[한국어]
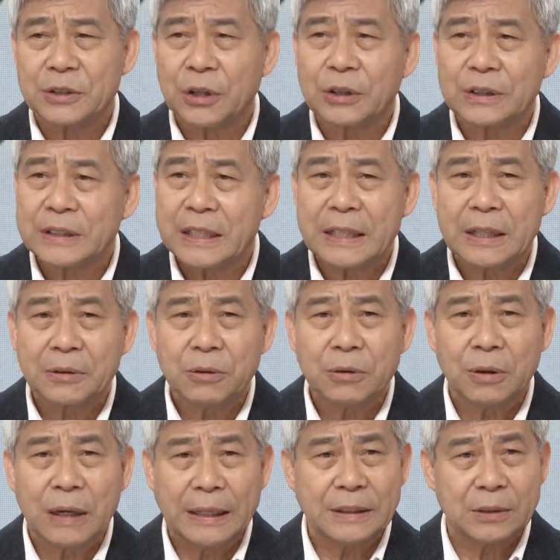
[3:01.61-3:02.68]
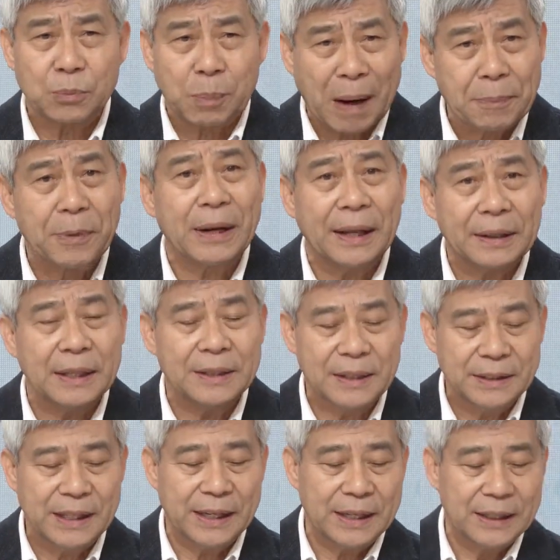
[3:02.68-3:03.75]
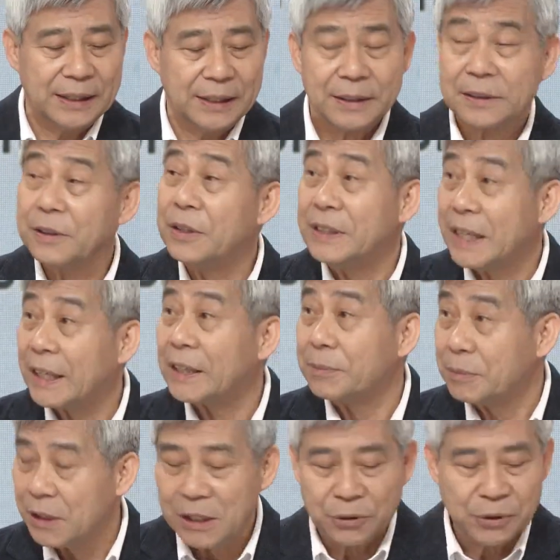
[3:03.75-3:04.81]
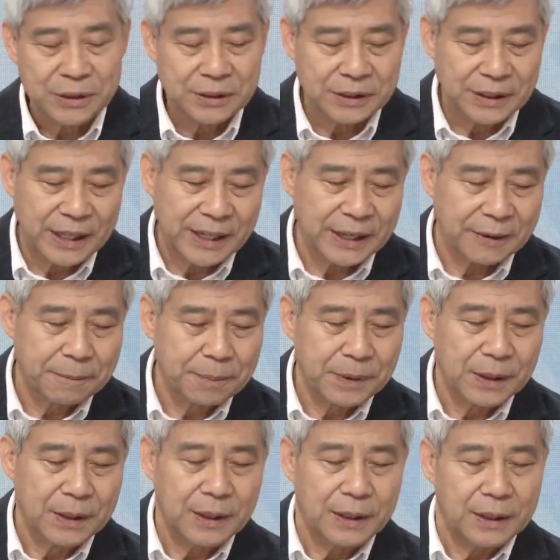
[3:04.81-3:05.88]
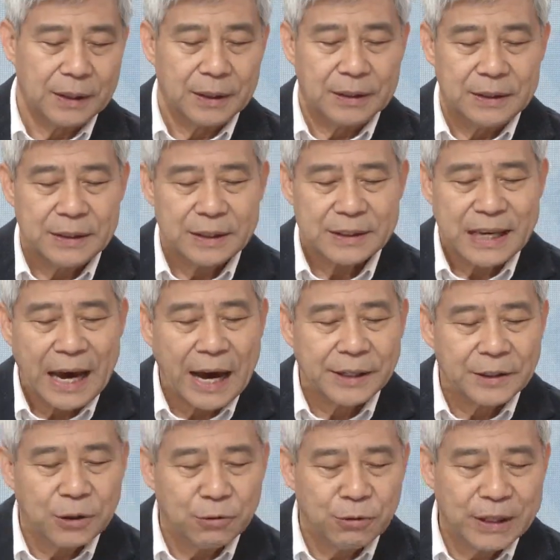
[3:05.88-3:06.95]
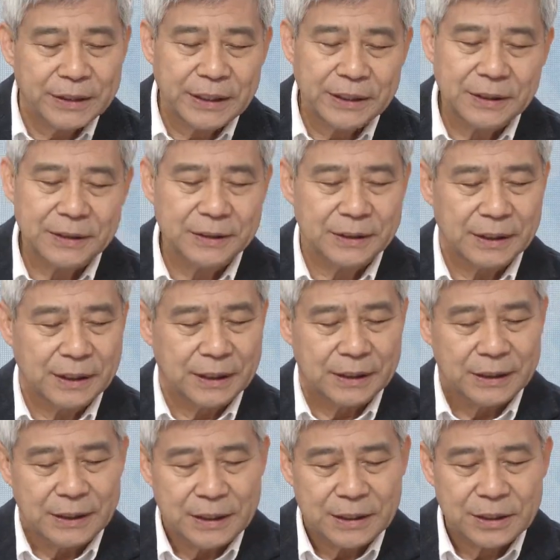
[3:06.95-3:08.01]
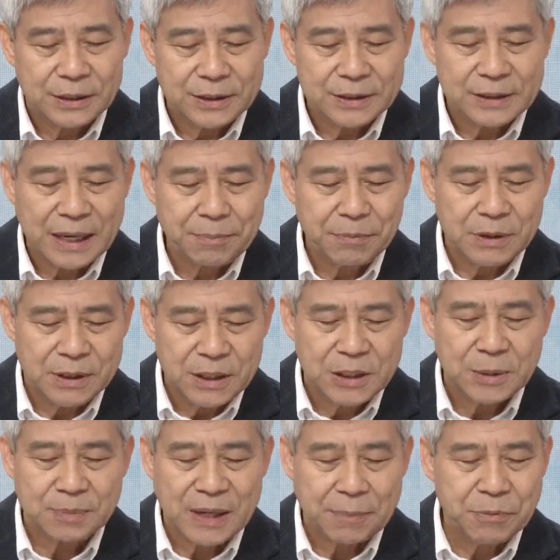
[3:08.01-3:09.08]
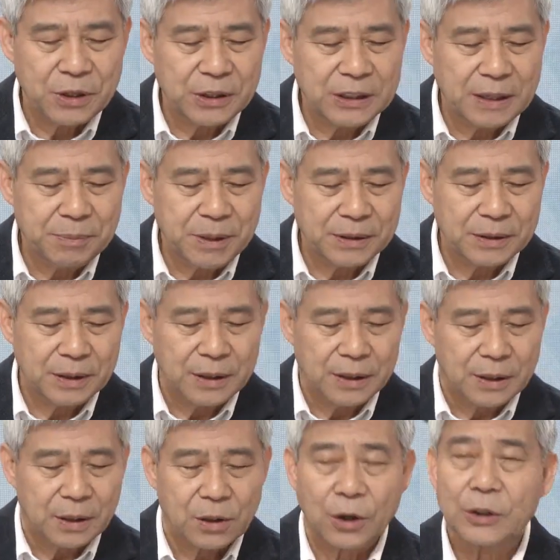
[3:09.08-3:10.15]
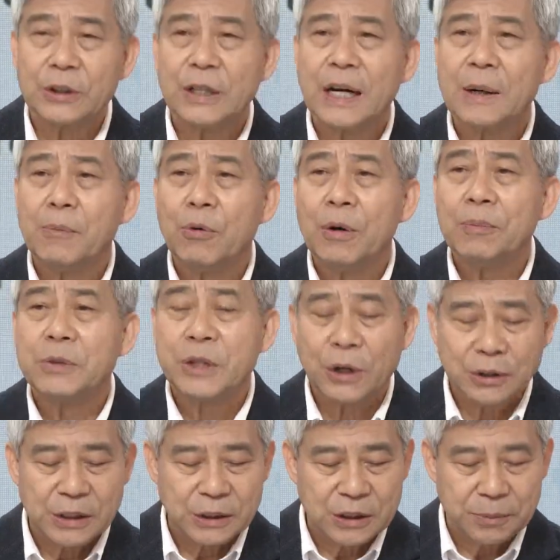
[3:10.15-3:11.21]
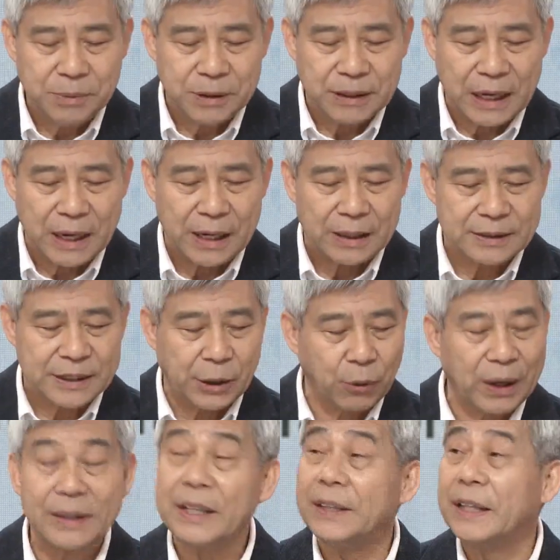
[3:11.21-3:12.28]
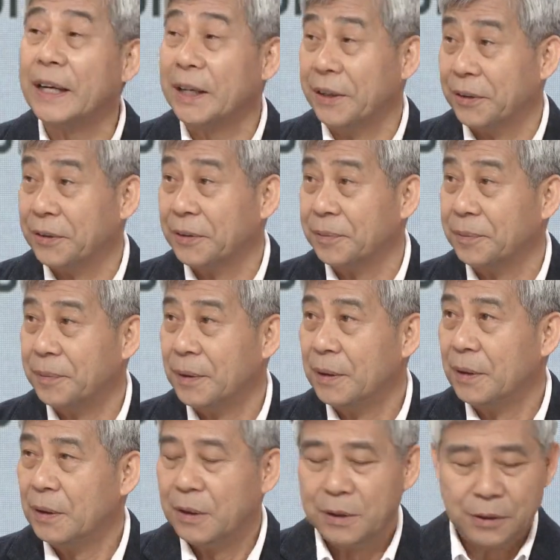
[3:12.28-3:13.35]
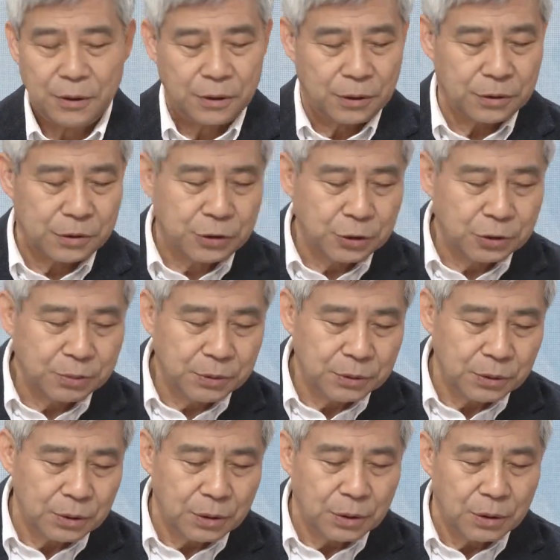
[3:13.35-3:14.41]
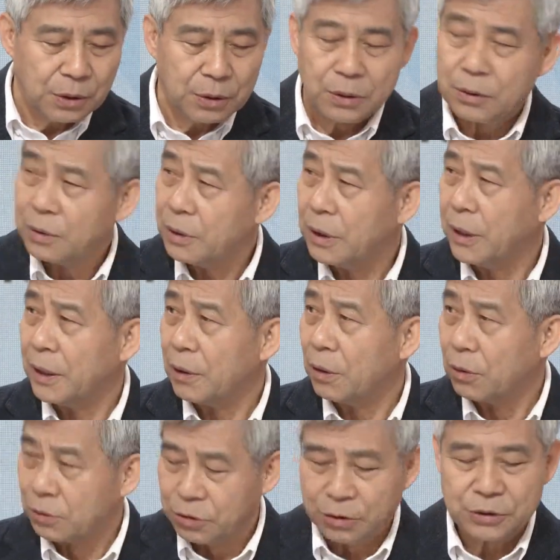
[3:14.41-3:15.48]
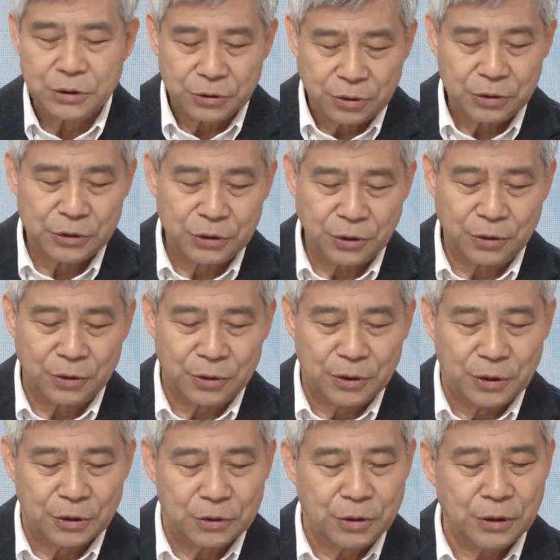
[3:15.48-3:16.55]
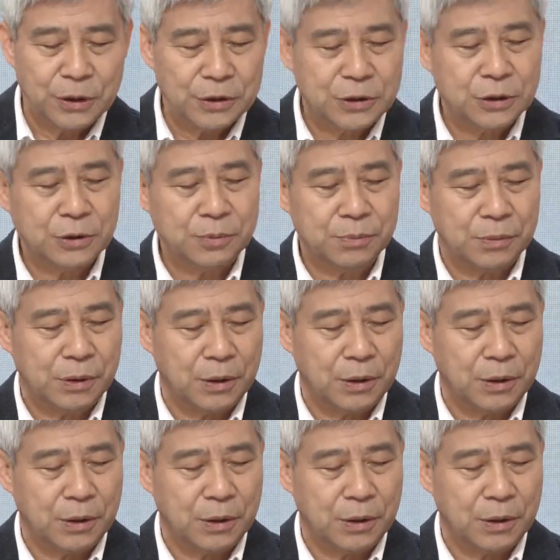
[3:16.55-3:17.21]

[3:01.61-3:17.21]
적자라고 아직 발표는 안 됐는데 그런 얘기가 좀 들리고 있는데 네. 네. 이제 4년 후에 되는 2023년이 되면 건강보험 적립금이 다 제로가 된다래요. 그러니까 지금은 그럼 돈이 없어지는 예, 거예요? 그렇죠, 그렇죠. 어. 그러니까 지금